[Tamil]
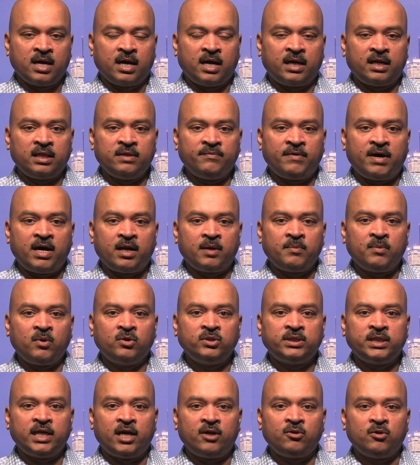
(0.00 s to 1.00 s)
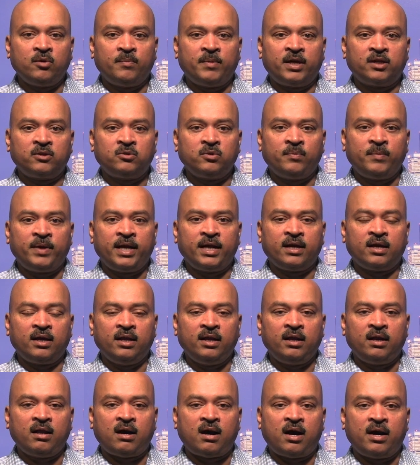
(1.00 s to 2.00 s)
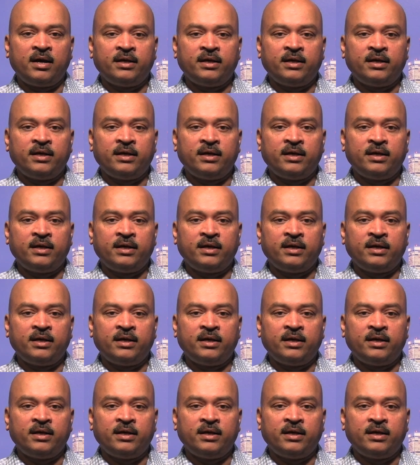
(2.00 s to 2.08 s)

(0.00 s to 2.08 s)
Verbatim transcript: கடந்த வாரம் ஒன்டாரியோ மருத்துவமனைகளில்